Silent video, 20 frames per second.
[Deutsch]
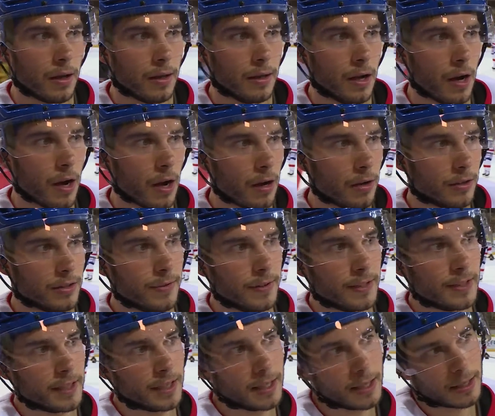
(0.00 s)
Ja, es
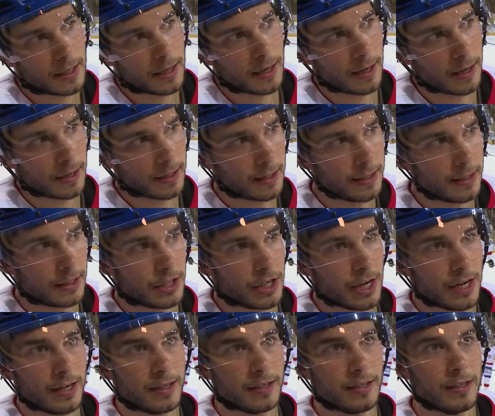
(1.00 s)
wird sicher eine kleine
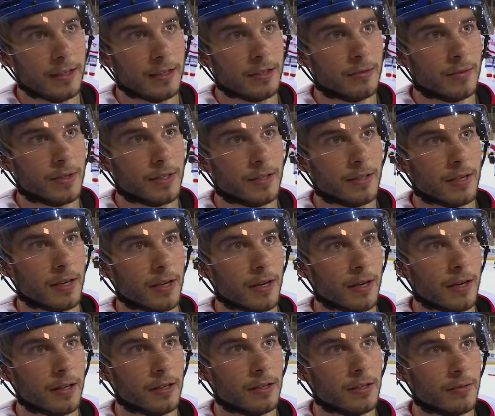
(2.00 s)
Challenge sein, um das,
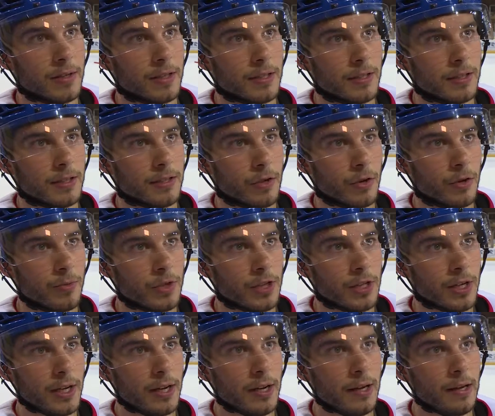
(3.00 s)
äh, um das so
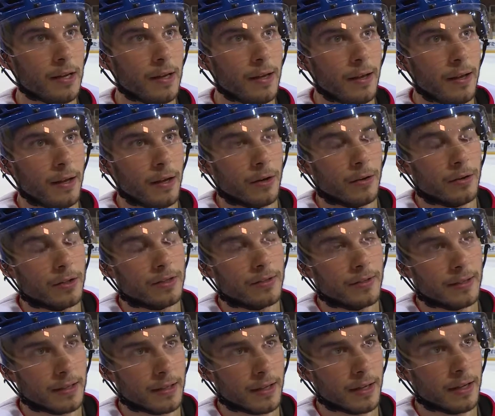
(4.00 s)
umzustellen. Und es
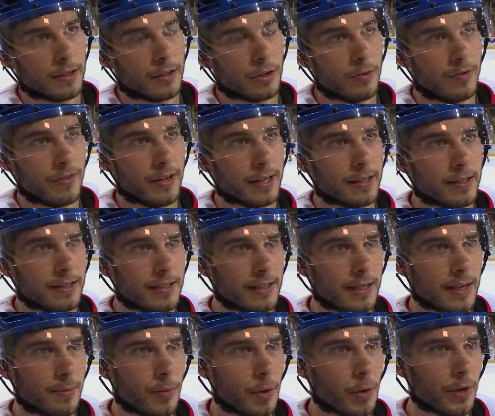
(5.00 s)
wird äh, darum wichtig
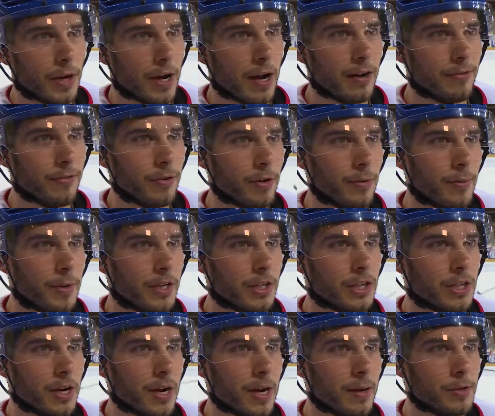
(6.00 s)
sein, morgen anfangen, im
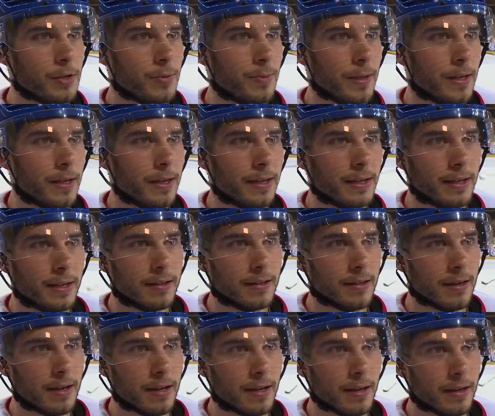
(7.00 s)
ersten Heimspiel ihnen
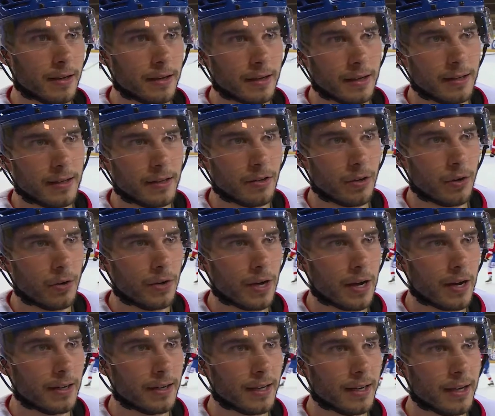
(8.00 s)
äh, den Ton
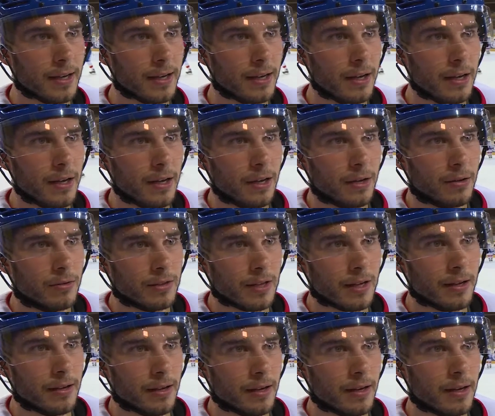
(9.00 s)
angeben. Und
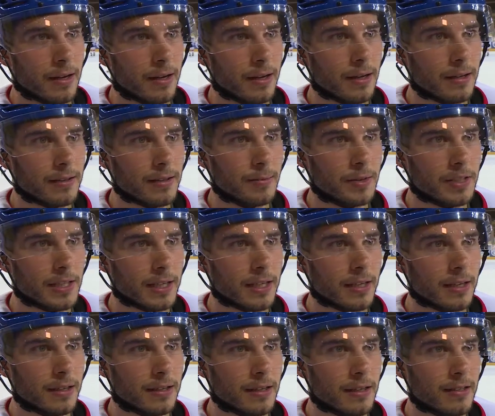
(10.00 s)
dann äh, sind wir
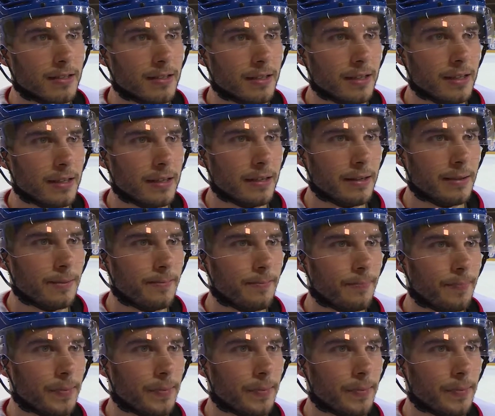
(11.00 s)
sicher in der Serie drin.